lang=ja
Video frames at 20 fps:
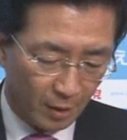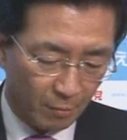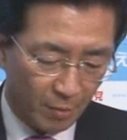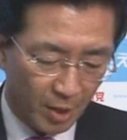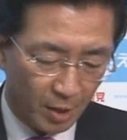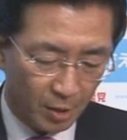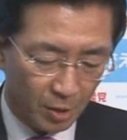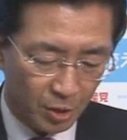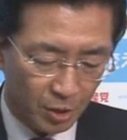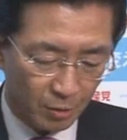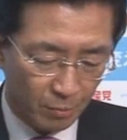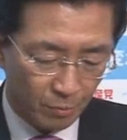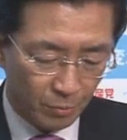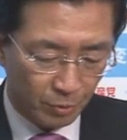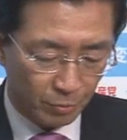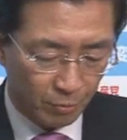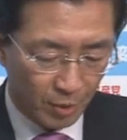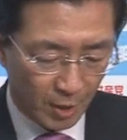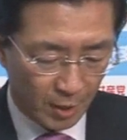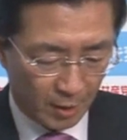毎日新
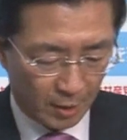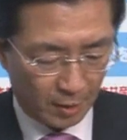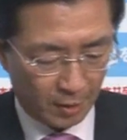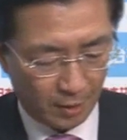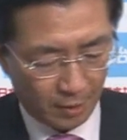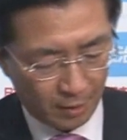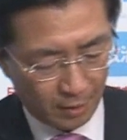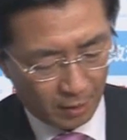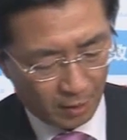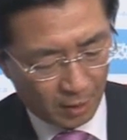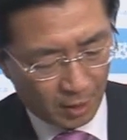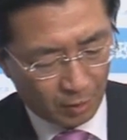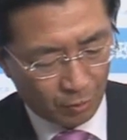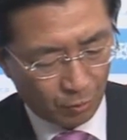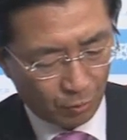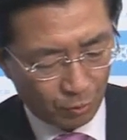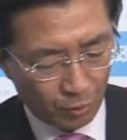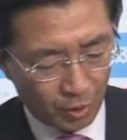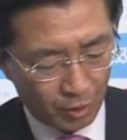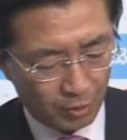聞は辺
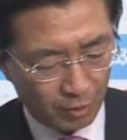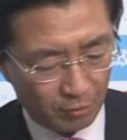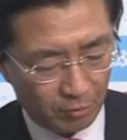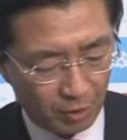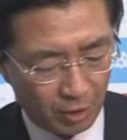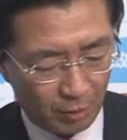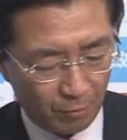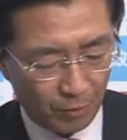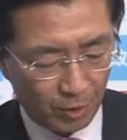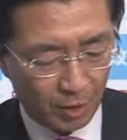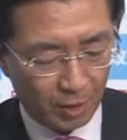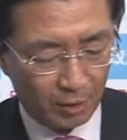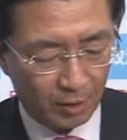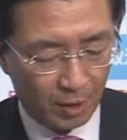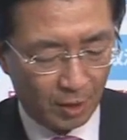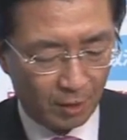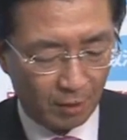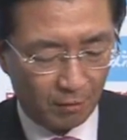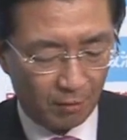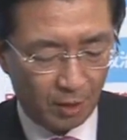野古移設に向け
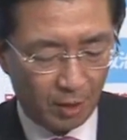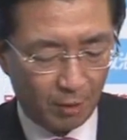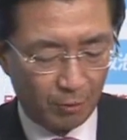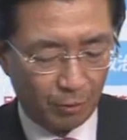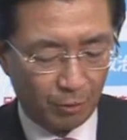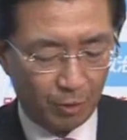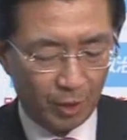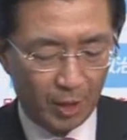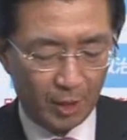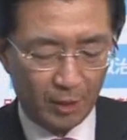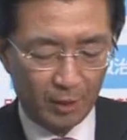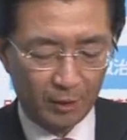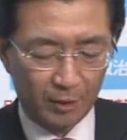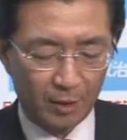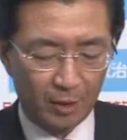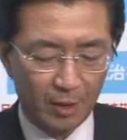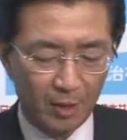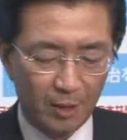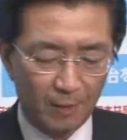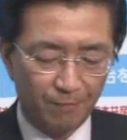た政府のやり
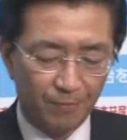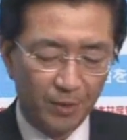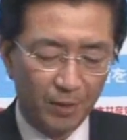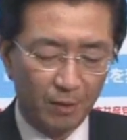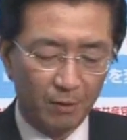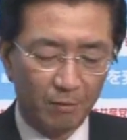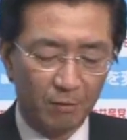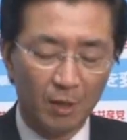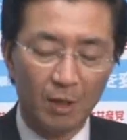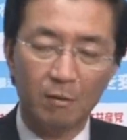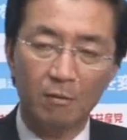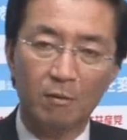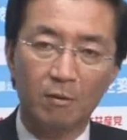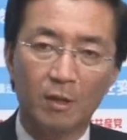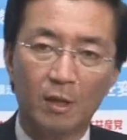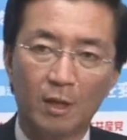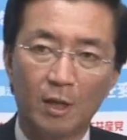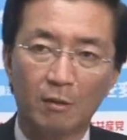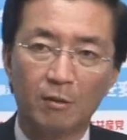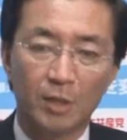方に賛
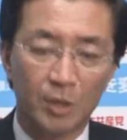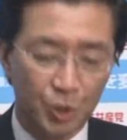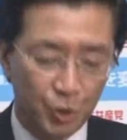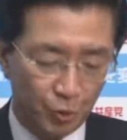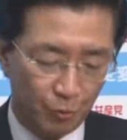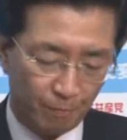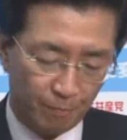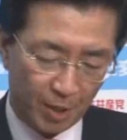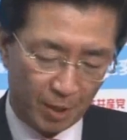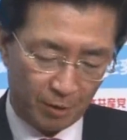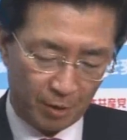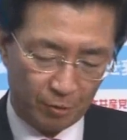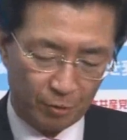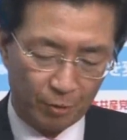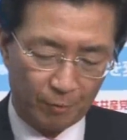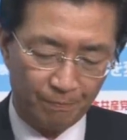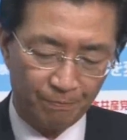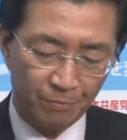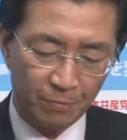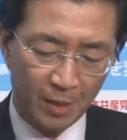成が34%、
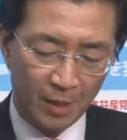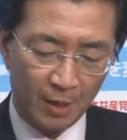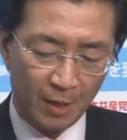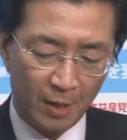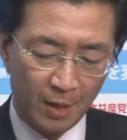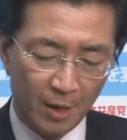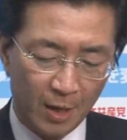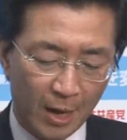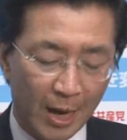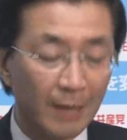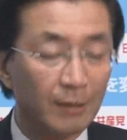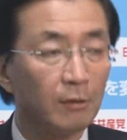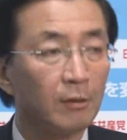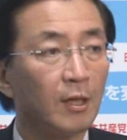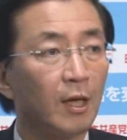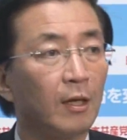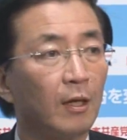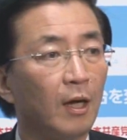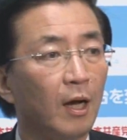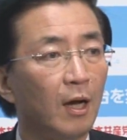反
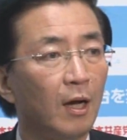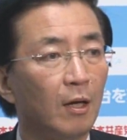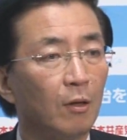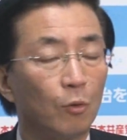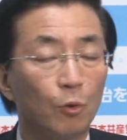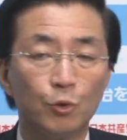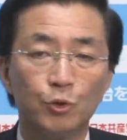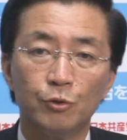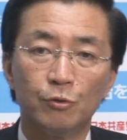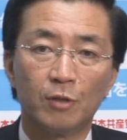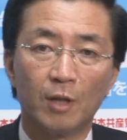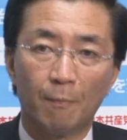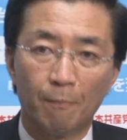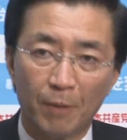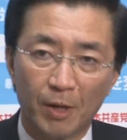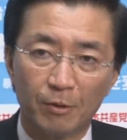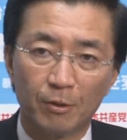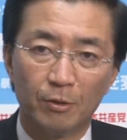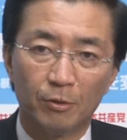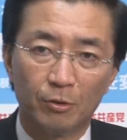対が
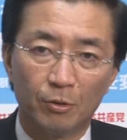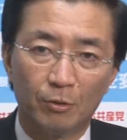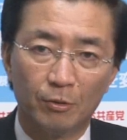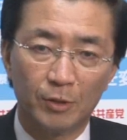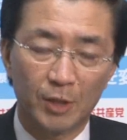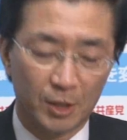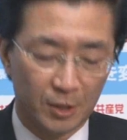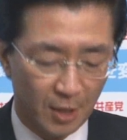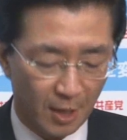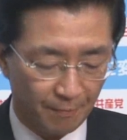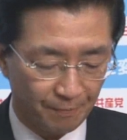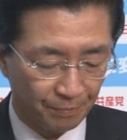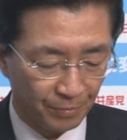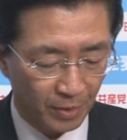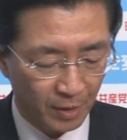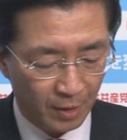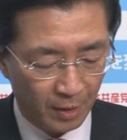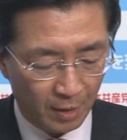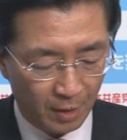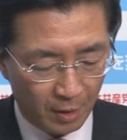53%でした。
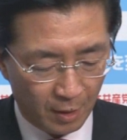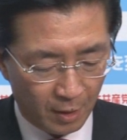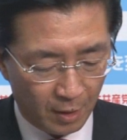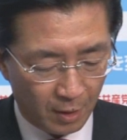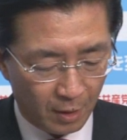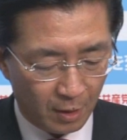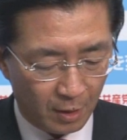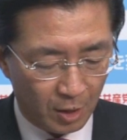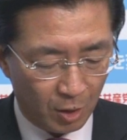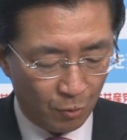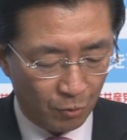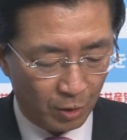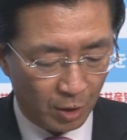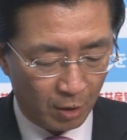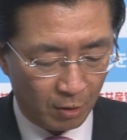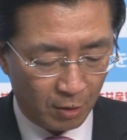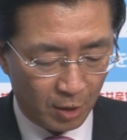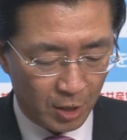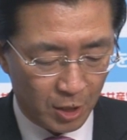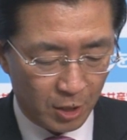日本
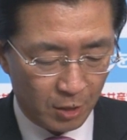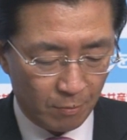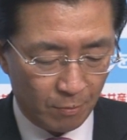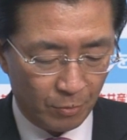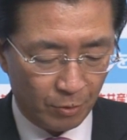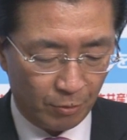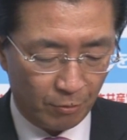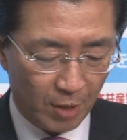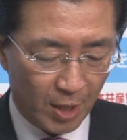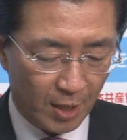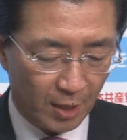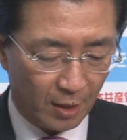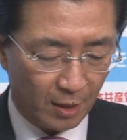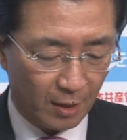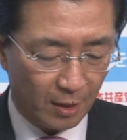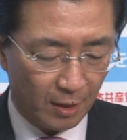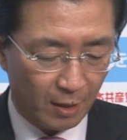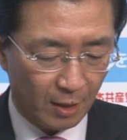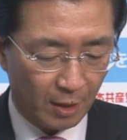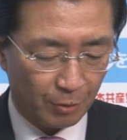経済新聞
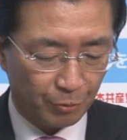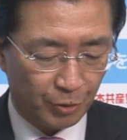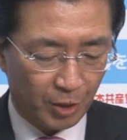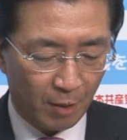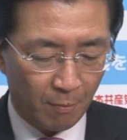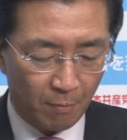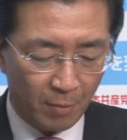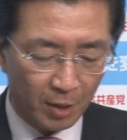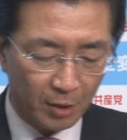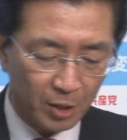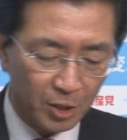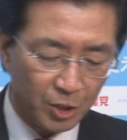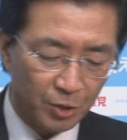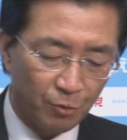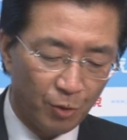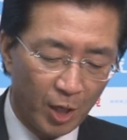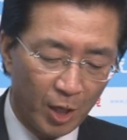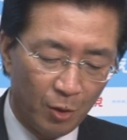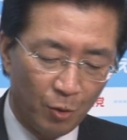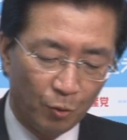は、普天間基
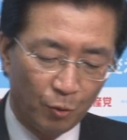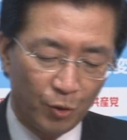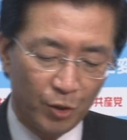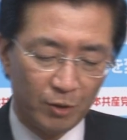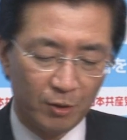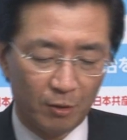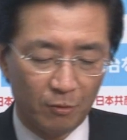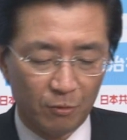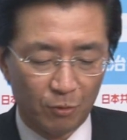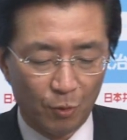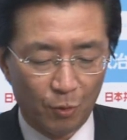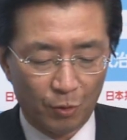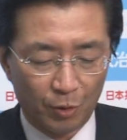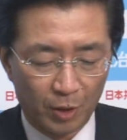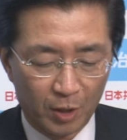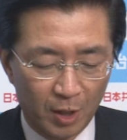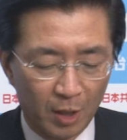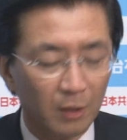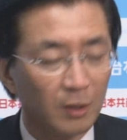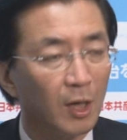地の辺野古移設
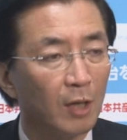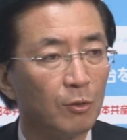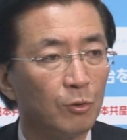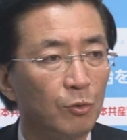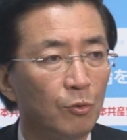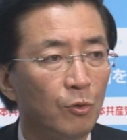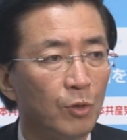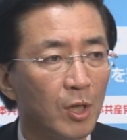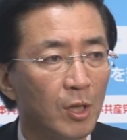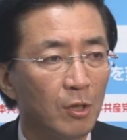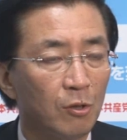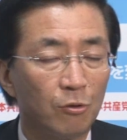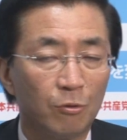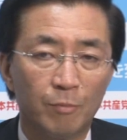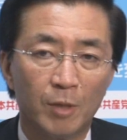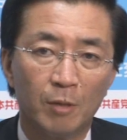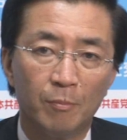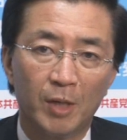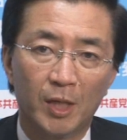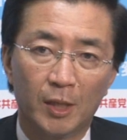を計画通りに
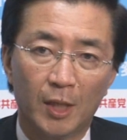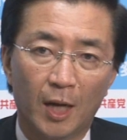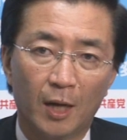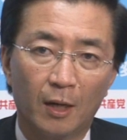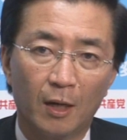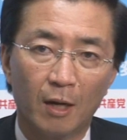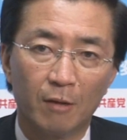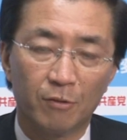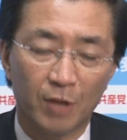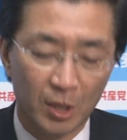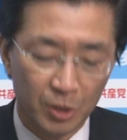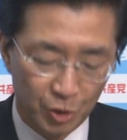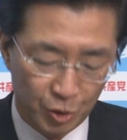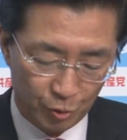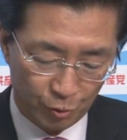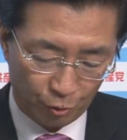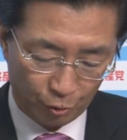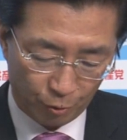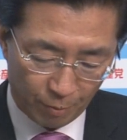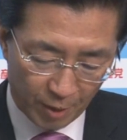進めるべきだが
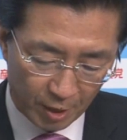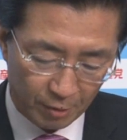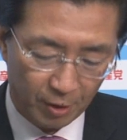36%、